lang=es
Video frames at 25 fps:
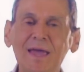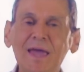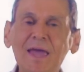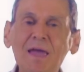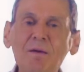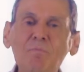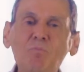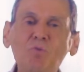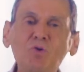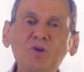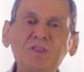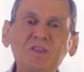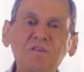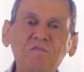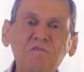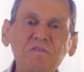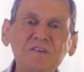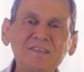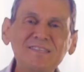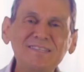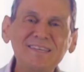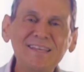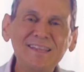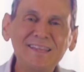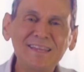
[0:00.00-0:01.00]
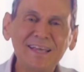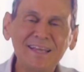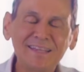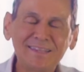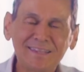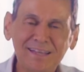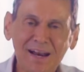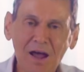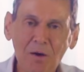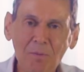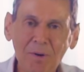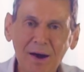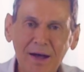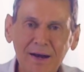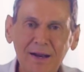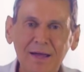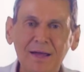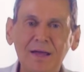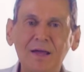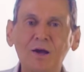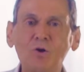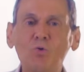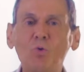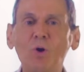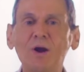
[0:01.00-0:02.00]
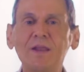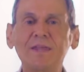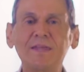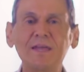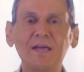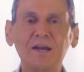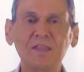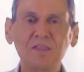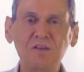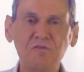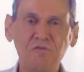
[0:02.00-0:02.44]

es muy difícil destrabar cualquier